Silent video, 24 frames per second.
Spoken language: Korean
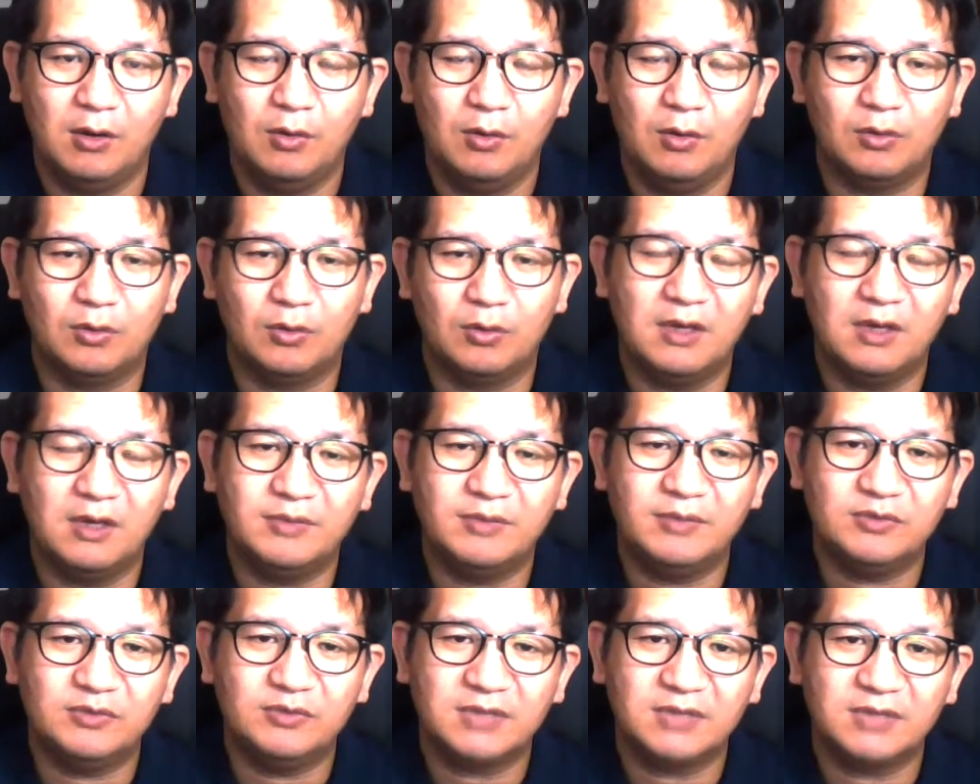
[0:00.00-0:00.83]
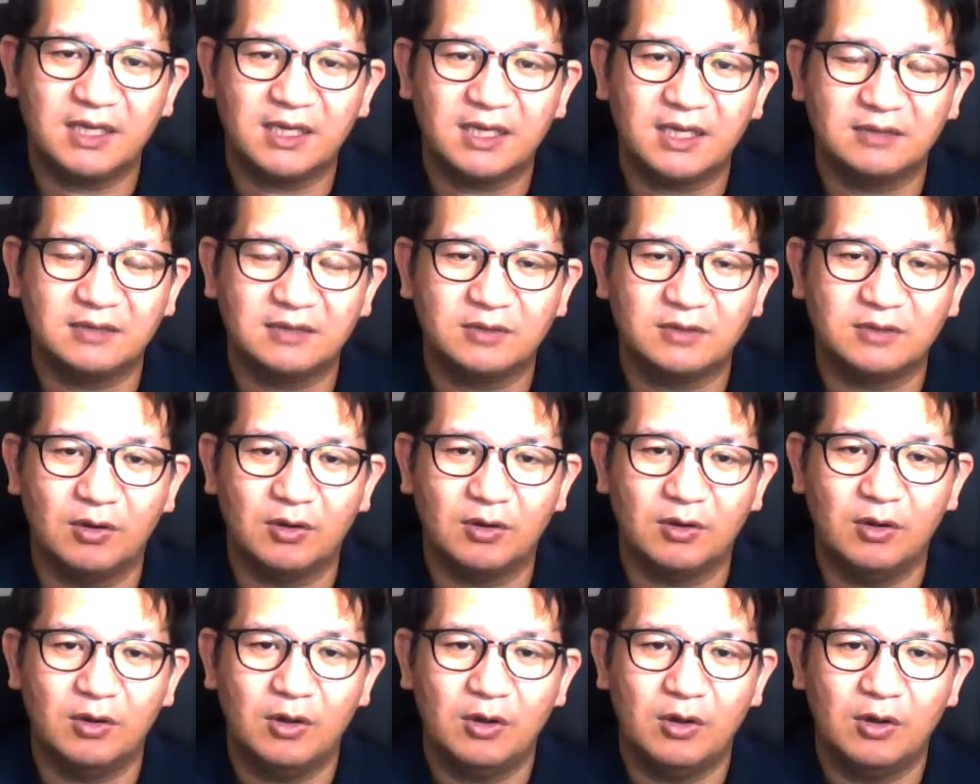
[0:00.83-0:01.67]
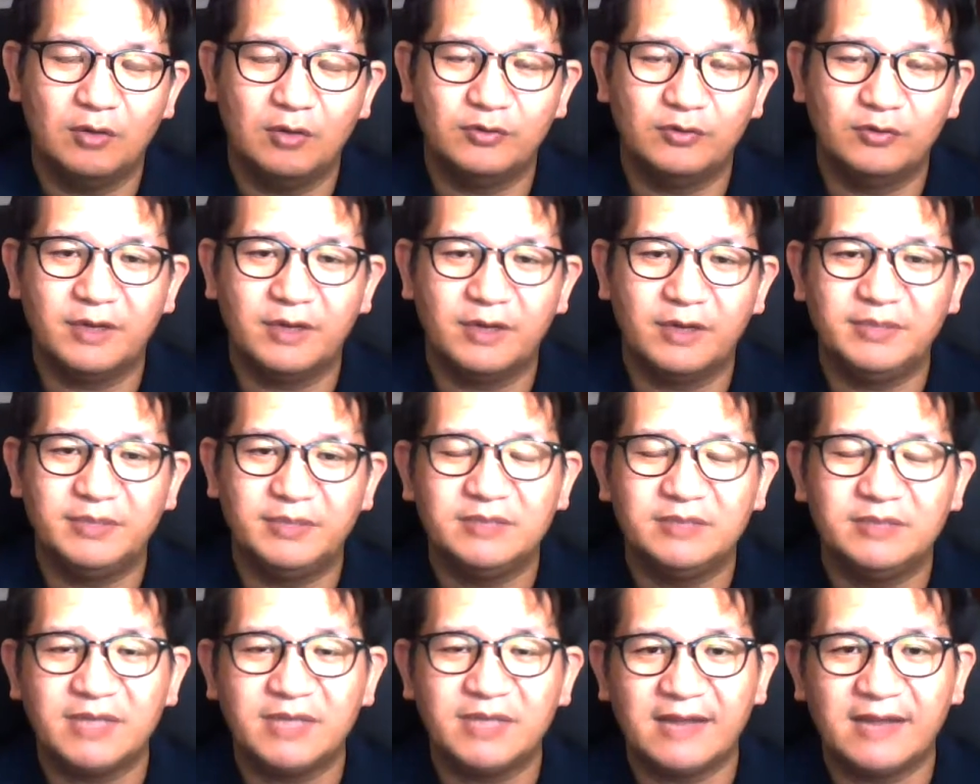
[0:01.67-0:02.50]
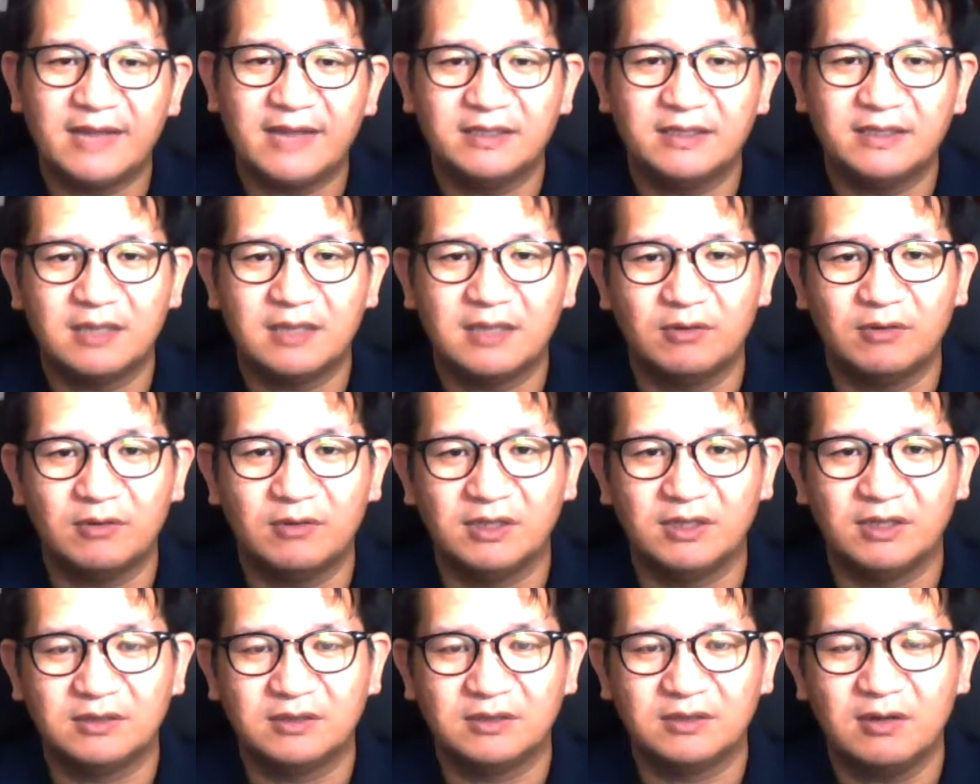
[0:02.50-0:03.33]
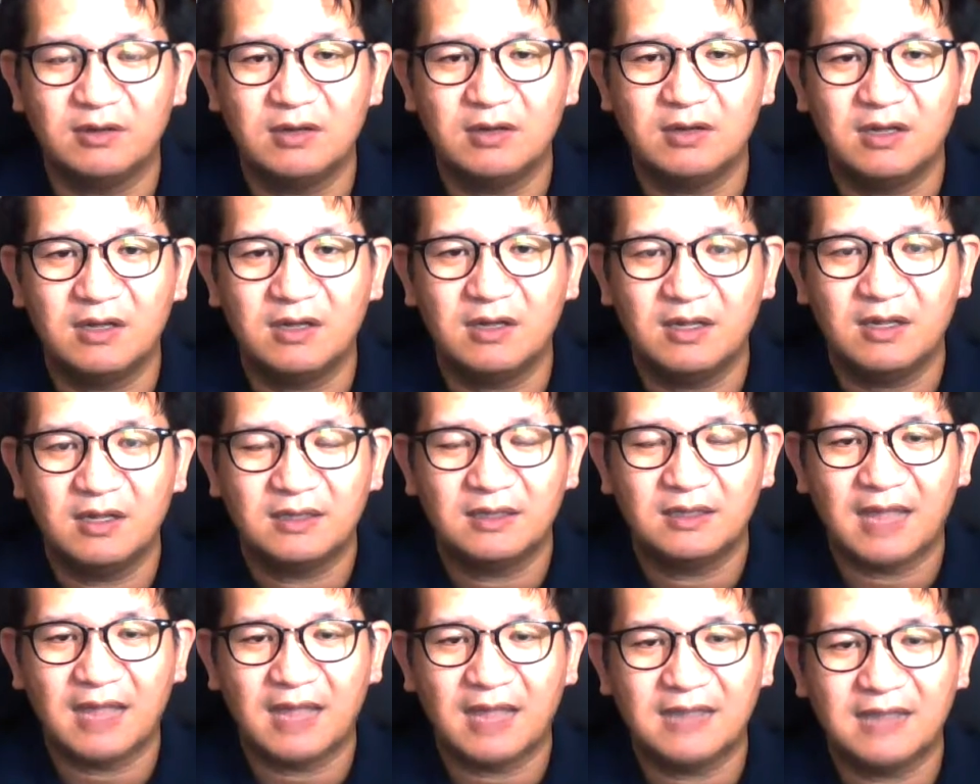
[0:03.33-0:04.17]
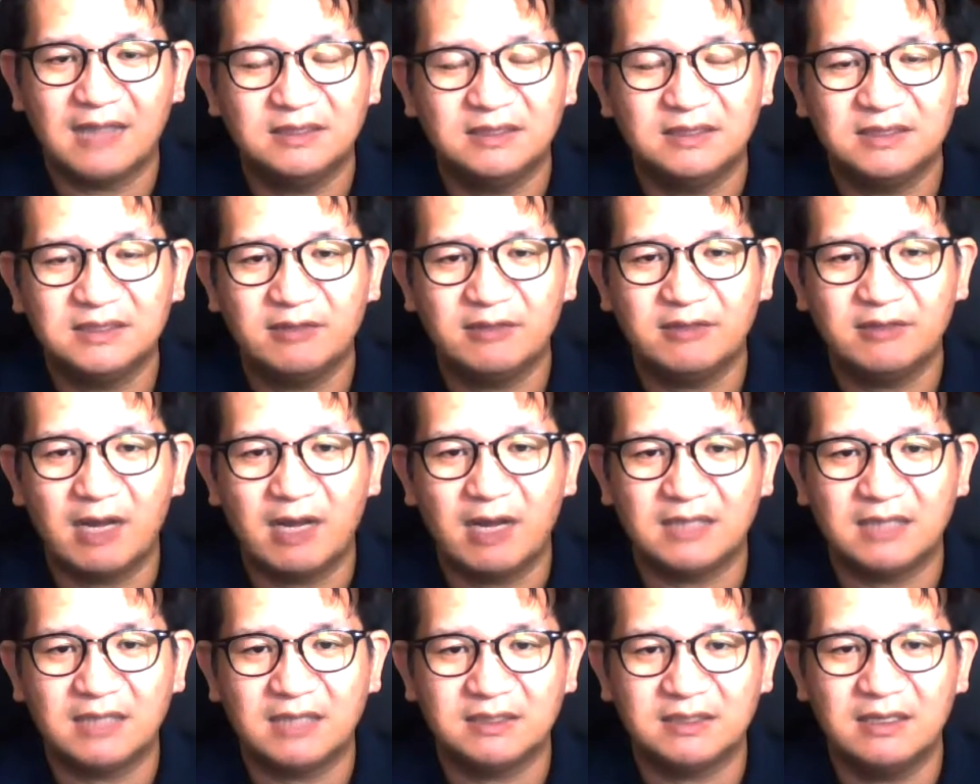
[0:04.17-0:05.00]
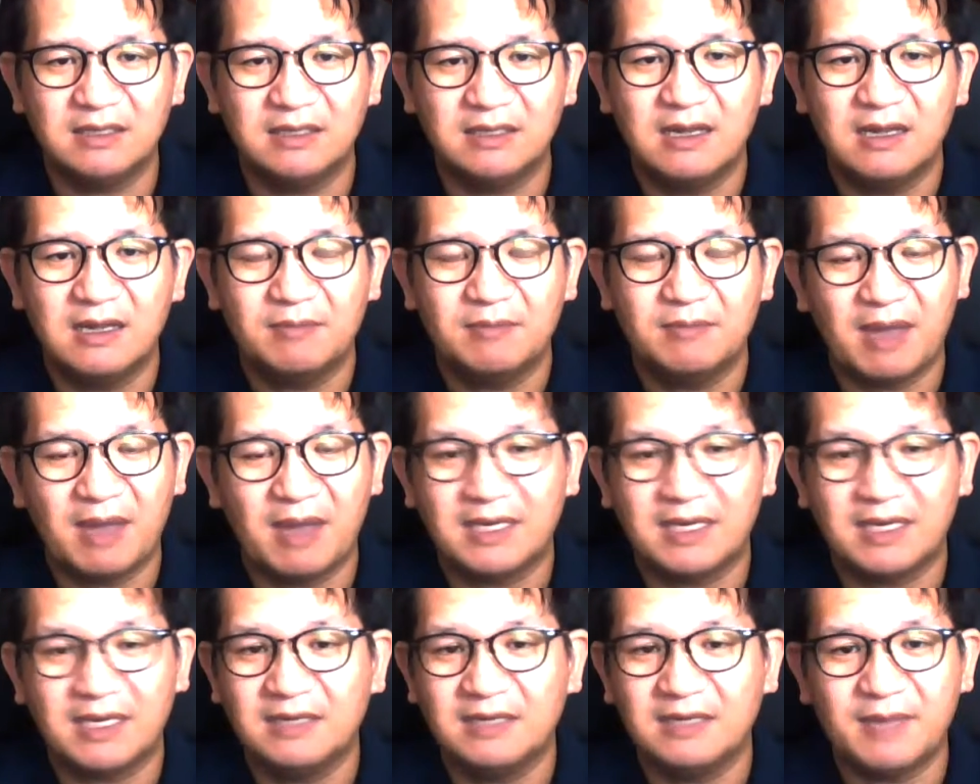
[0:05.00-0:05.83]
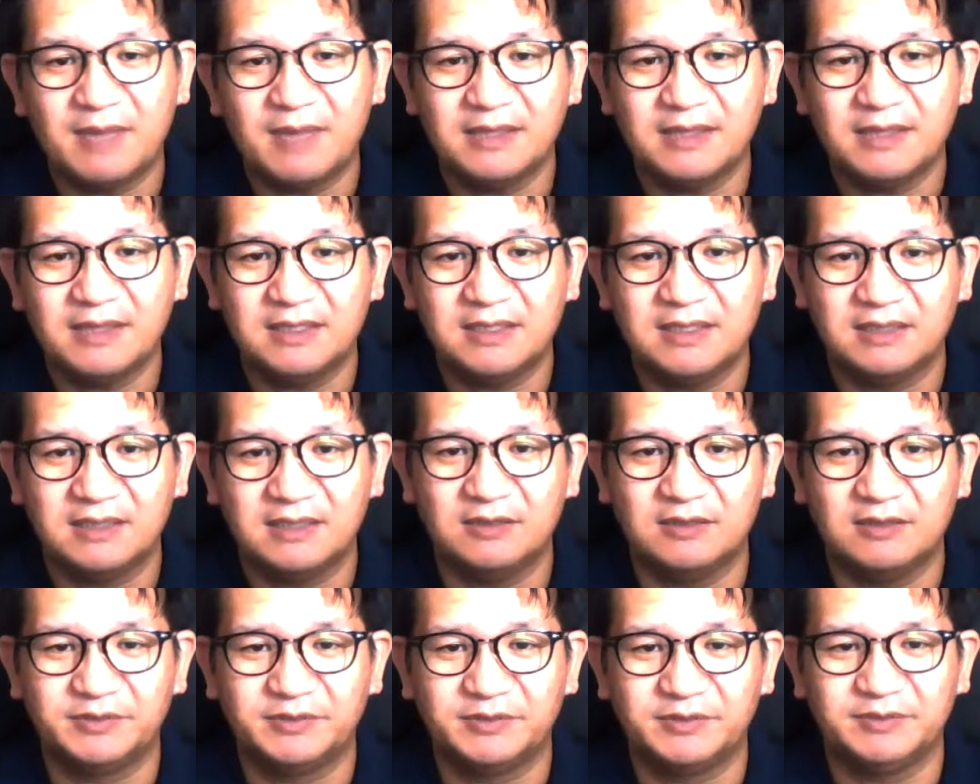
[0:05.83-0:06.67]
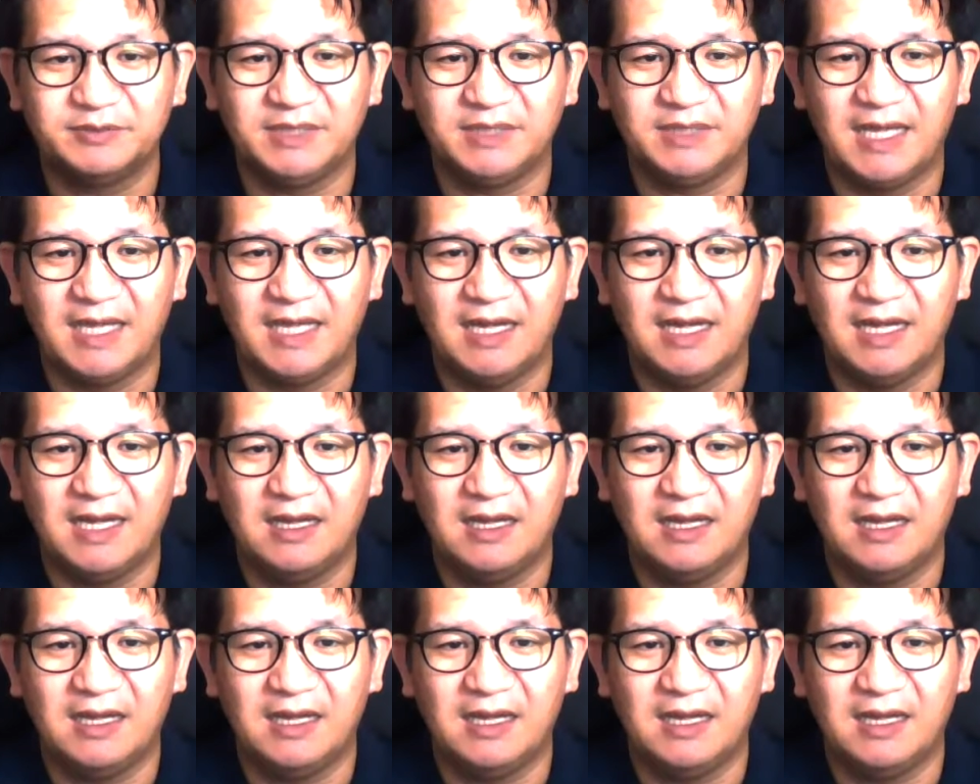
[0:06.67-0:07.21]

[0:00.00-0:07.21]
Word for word: 오늘날 미국 땅에서 우리가 믿음을 갖는다고 해서 당시와 같이 박해를 받는 일은 없습니다.